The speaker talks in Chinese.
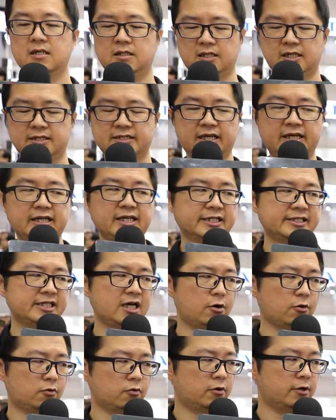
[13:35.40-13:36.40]
的的一个
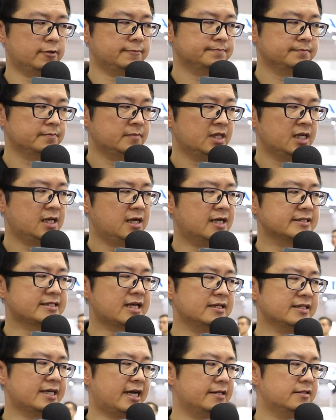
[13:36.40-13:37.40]
效果。那
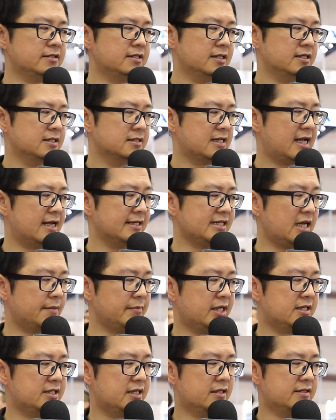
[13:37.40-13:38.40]
当然，它上
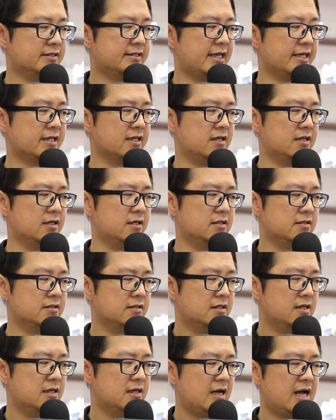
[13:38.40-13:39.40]
面的这个
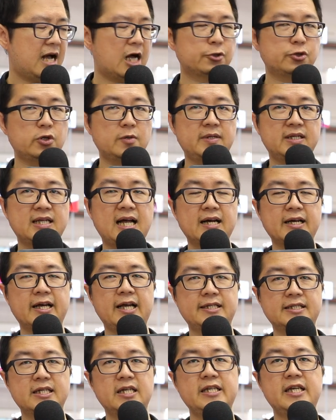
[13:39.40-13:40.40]
RGB 它可
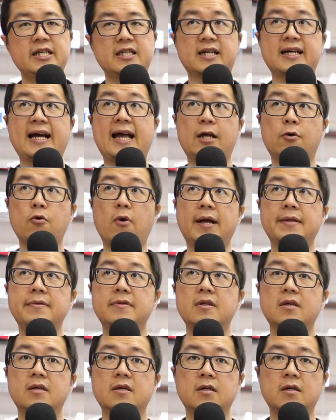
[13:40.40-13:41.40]
以任意的开关。
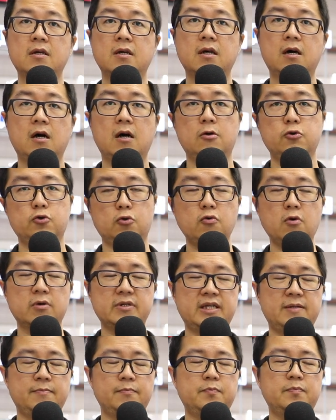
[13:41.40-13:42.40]
好，如果
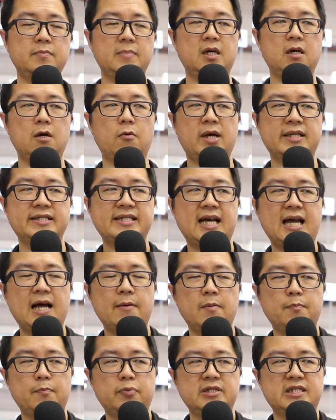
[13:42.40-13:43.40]
您呃玩家他
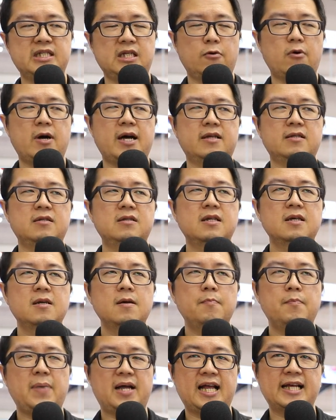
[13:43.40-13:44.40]
们不喜欢
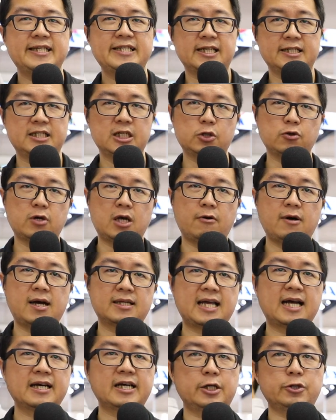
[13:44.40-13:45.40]
把它显示出来的话，
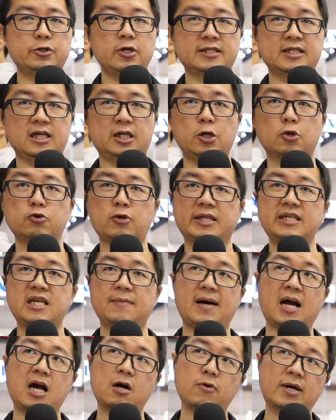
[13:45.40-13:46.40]
他可以选择用软体把它